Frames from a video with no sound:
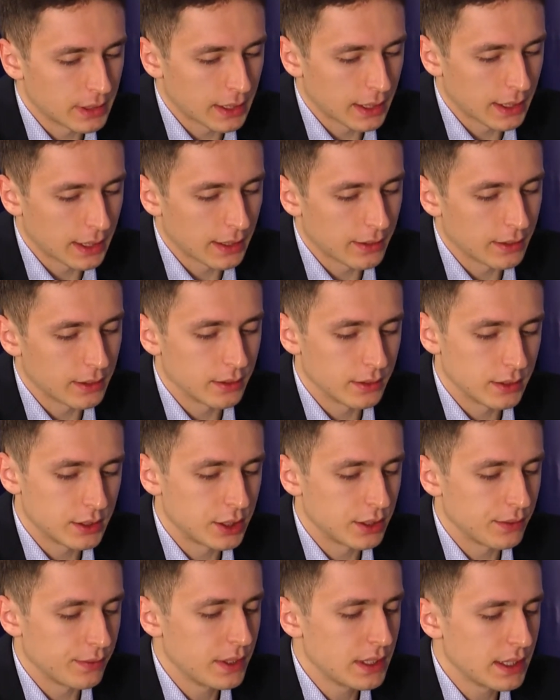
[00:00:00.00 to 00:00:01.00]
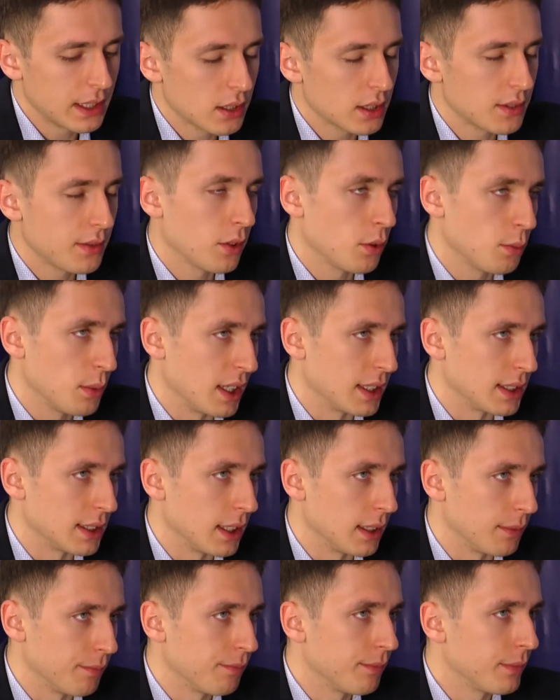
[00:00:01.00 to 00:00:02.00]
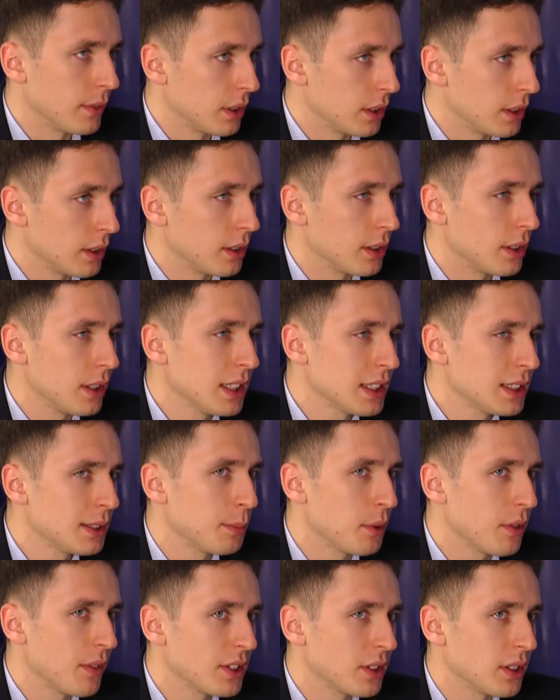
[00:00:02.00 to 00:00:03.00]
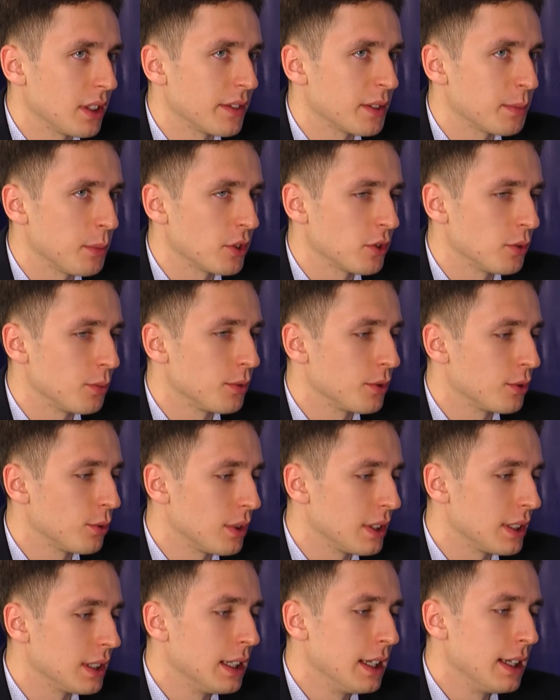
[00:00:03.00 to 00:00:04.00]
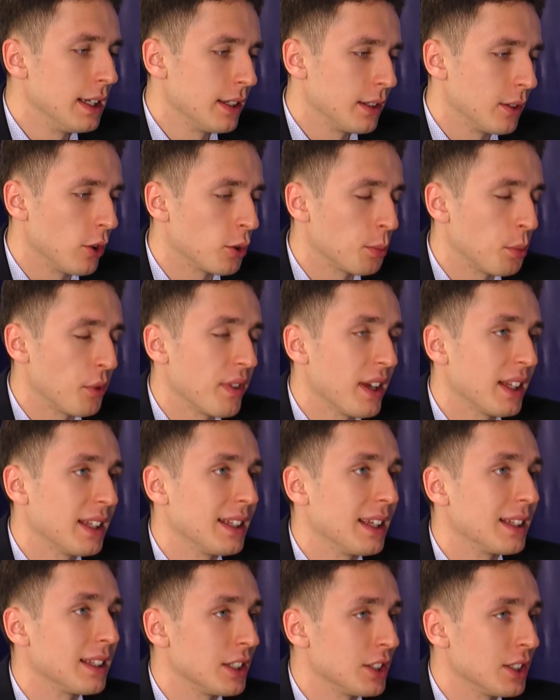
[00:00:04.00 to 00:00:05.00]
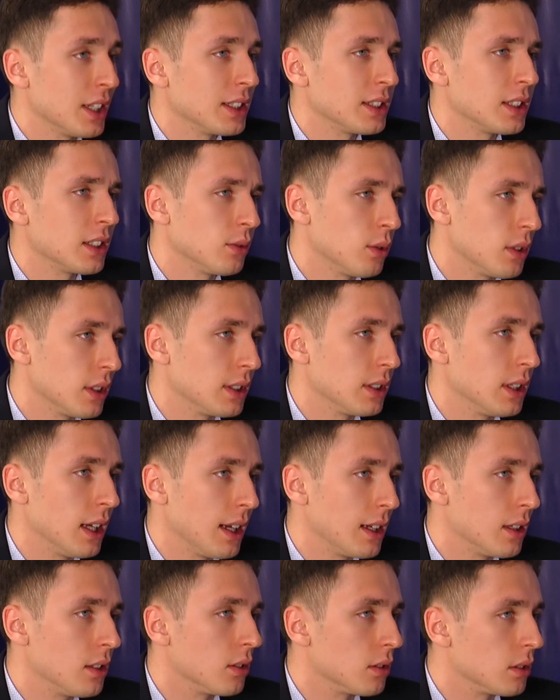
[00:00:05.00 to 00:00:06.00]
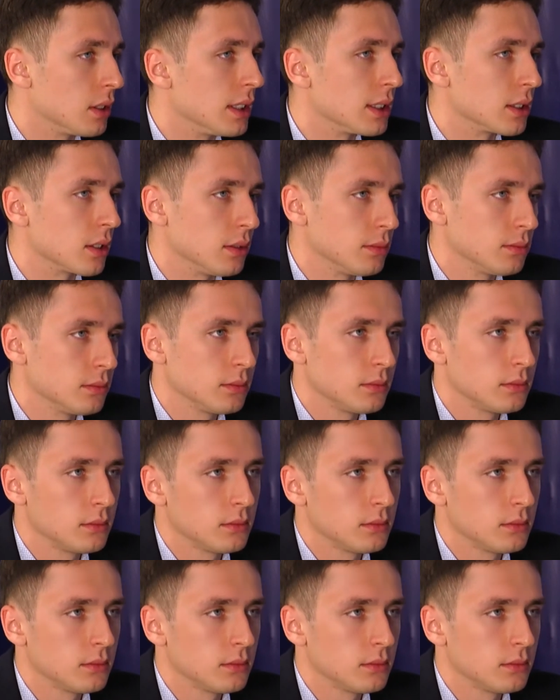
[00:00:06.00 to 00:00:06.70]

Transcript: te, czy wizja rozwoju miasta y, jest prowadzona w sposób, który odpowiada na te szanse, które da lotnisko?